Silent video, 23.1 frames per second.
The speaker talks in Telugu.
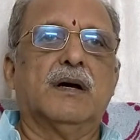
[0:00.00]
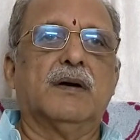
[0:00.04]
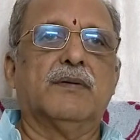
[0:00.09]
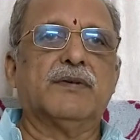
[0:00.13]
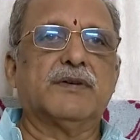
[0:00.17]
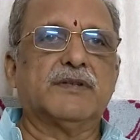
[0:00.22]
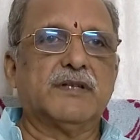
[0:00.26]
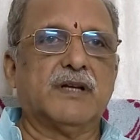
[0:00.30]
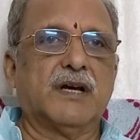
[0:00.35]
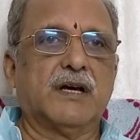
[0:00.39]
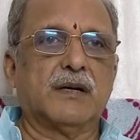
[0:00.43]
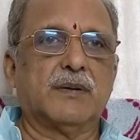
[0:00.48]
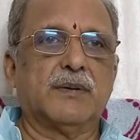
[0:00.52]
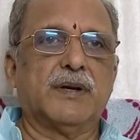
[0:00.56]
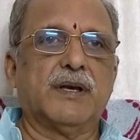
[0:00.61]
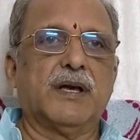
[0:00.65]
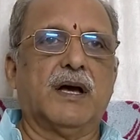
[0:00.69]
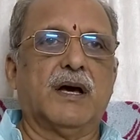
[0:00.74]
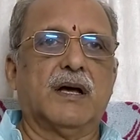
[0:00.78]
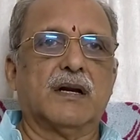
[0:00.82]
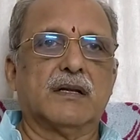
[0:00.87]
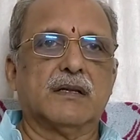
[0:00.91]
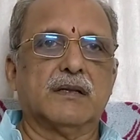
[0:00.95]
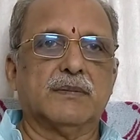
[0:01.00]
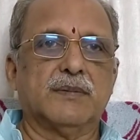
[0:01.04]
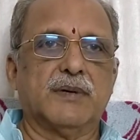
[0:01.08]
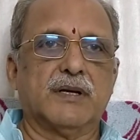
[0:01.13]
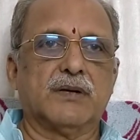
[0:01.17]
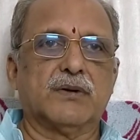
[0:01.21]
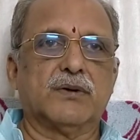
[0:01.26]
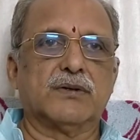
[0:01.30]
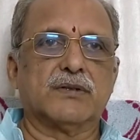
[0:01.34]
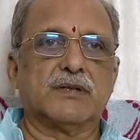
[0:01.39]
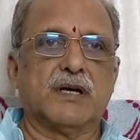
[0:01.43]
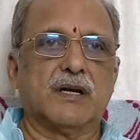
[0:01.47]
విజ్ఞానమయ ఆనందమయ
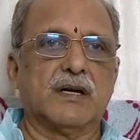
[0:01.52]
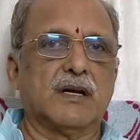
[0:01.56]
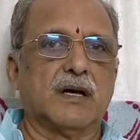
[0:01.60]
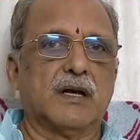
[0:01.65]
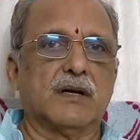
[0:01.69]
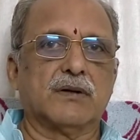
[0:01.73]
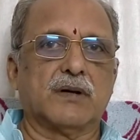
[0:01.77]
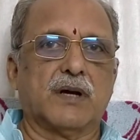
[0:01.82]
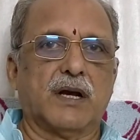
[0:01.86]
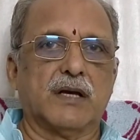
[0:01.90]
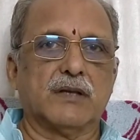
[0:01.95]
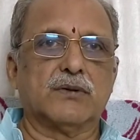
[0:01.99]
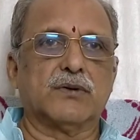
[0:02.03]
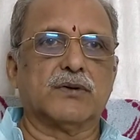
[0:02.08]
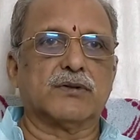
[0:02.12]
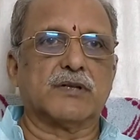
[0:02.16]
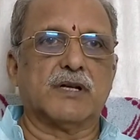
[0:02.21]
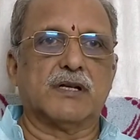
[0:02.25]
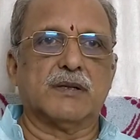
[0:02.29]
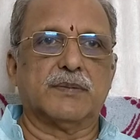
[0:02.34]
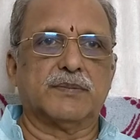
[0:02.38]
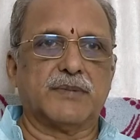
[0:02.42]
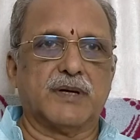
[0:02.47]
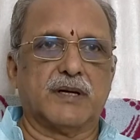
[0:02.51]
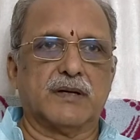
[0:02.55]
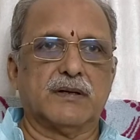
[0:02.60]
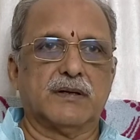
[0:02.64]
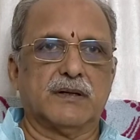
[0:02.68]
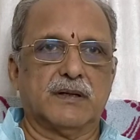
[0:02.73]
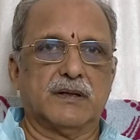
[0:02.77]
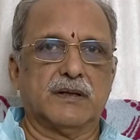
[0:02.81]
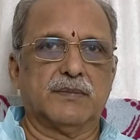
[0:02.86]
కోశాలు నాలుగు ఐదు కోశాలు చెప్తారు